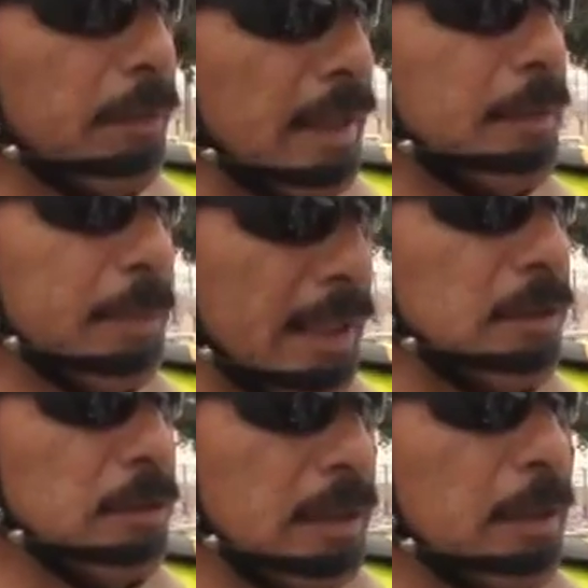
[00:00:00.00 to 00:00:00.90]
a trabajar, para
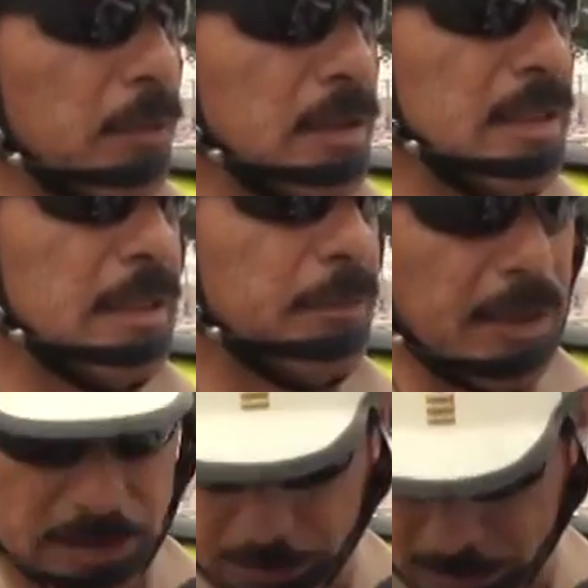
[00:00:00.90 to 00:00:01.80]
eso está la policía,
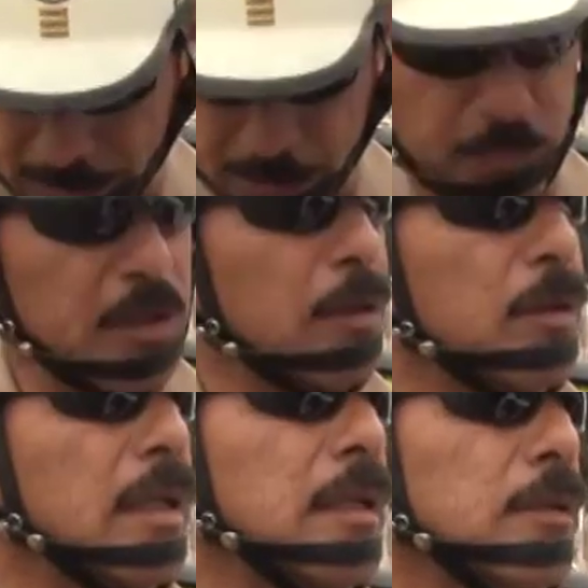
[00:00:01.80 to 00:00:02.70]
para trabajar y poner
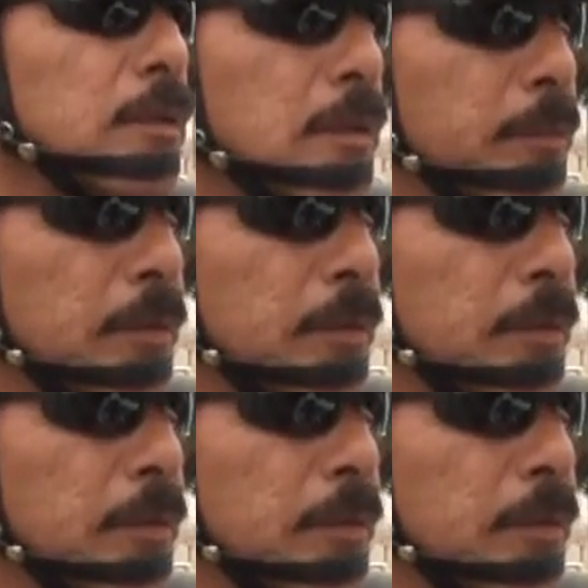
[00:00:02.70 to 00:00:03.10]
orden en eso.